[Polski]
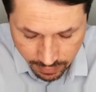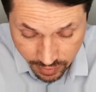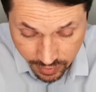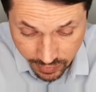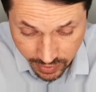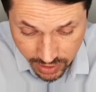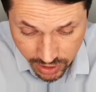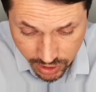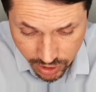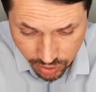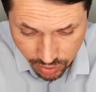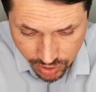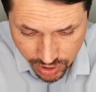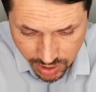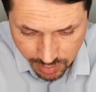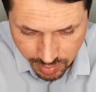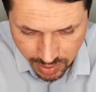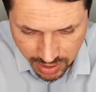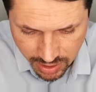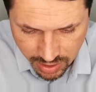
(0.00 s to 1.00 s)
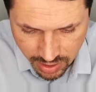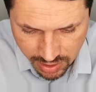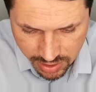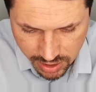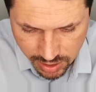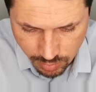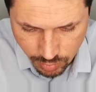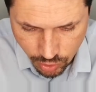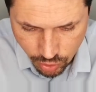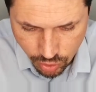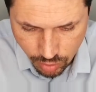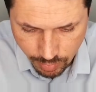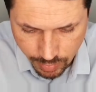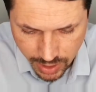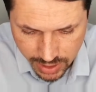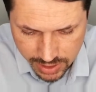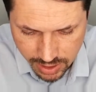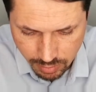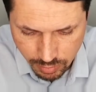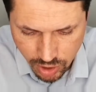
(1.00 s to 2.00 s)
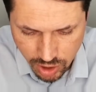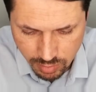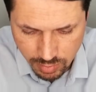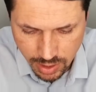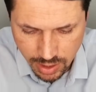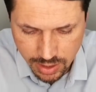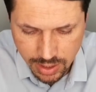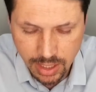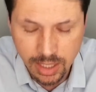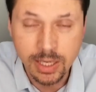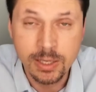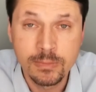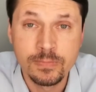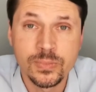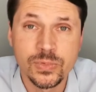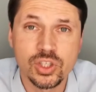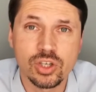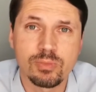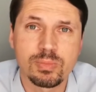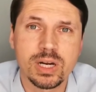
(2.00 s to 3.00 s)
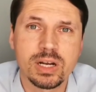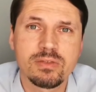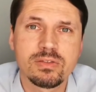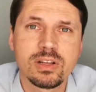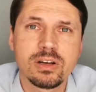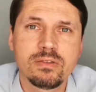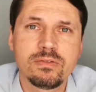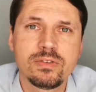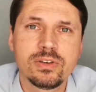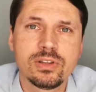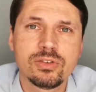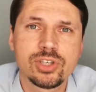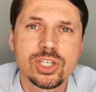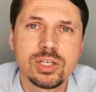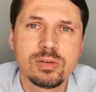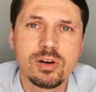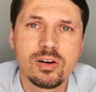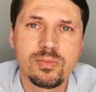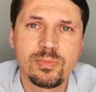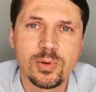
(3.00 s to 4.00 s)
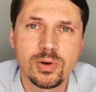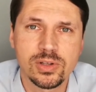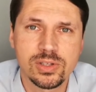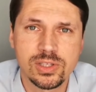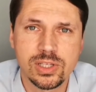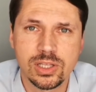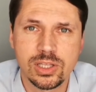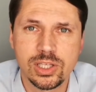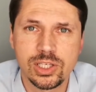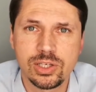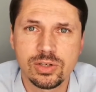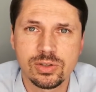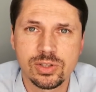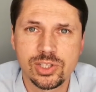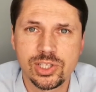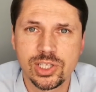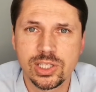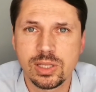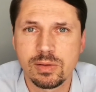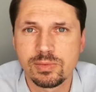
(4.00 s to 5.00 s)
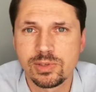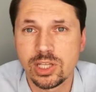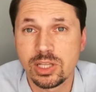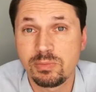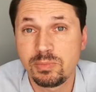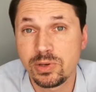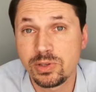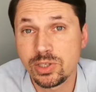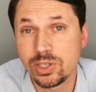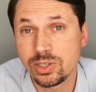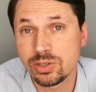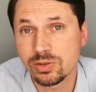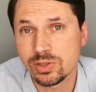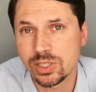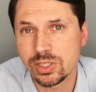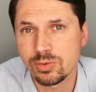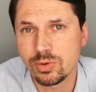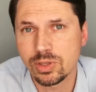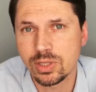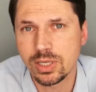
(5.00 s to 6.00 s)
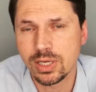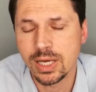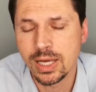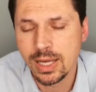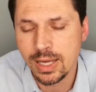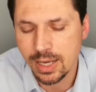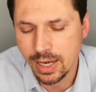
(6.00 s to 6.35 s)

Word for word: W 2015 roku praca minimalna co prawda wynosiła w Polsce 1750 zł,